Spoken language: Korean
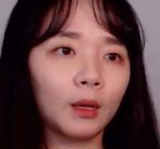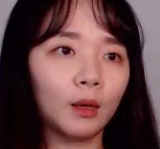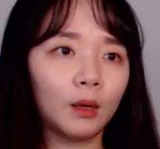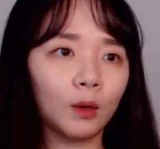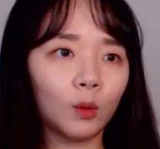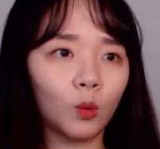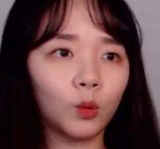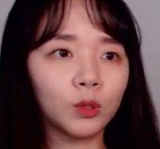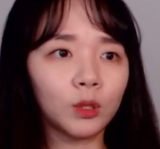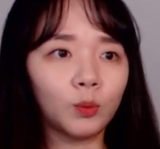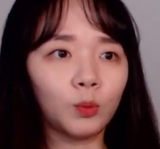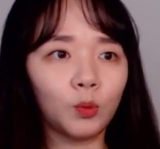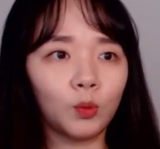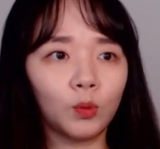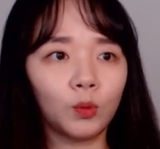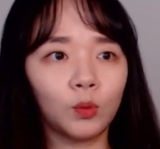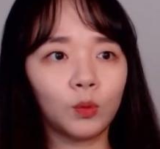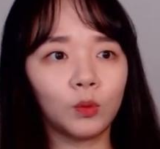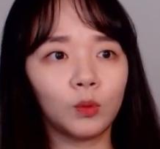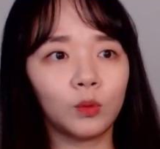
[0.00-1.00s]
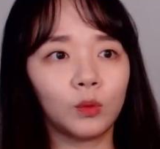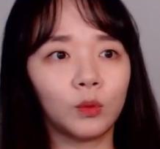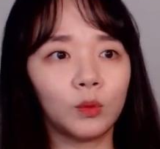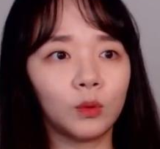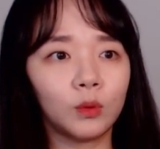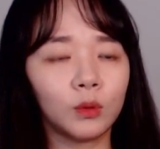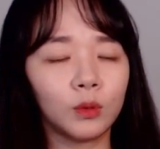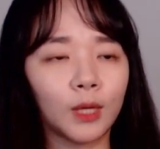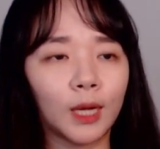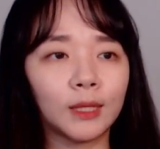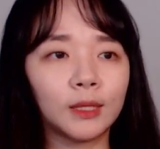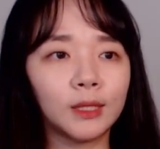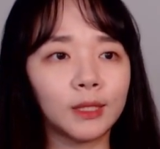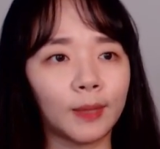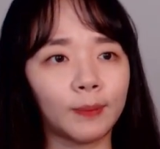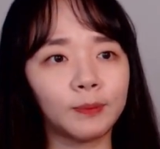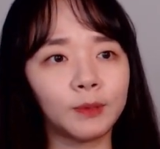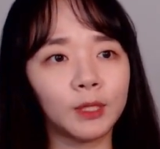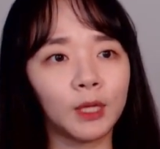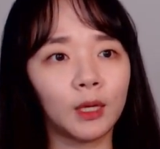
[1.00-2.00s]
고재봉 같이
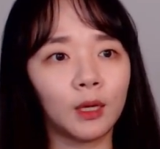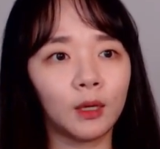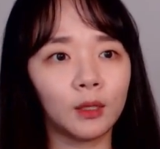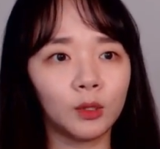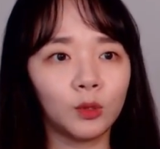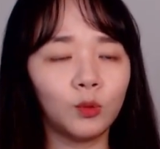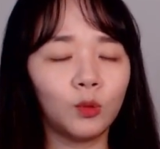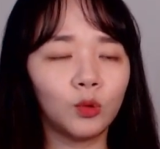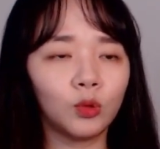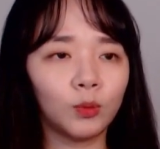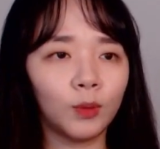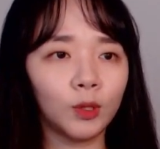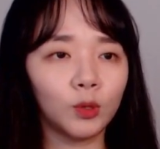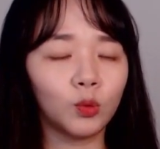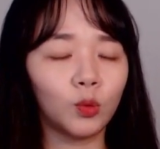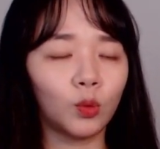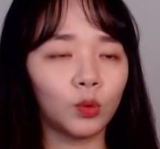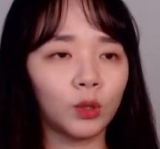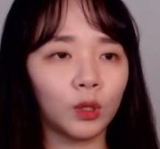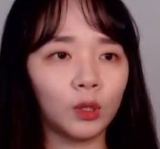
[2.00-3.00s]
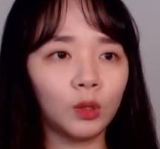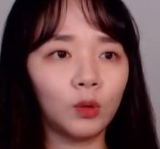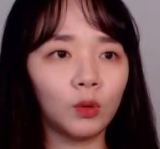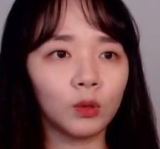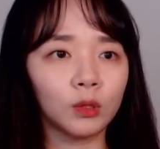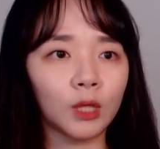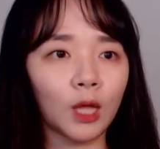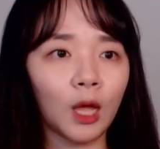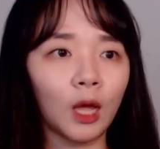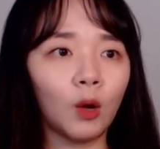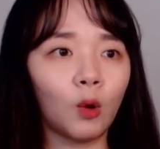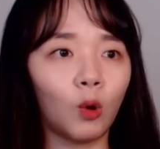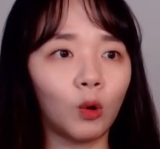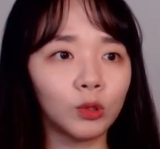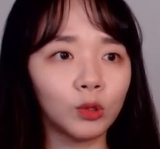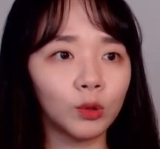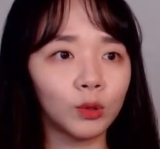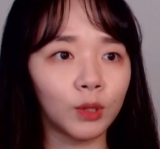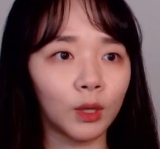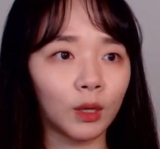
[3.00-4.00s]
잡자, 신고 좀 해줘. 근데 이런 걸 다
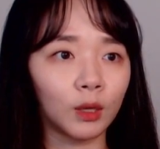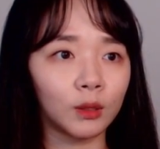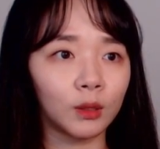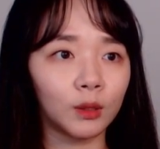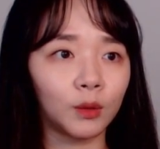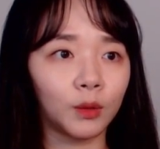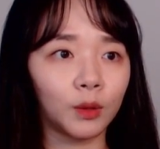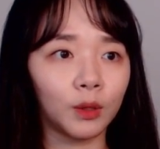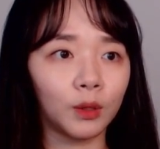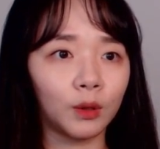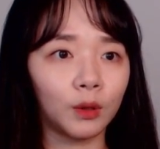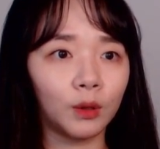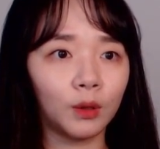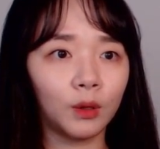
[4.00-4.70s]
거절당하는 거예요.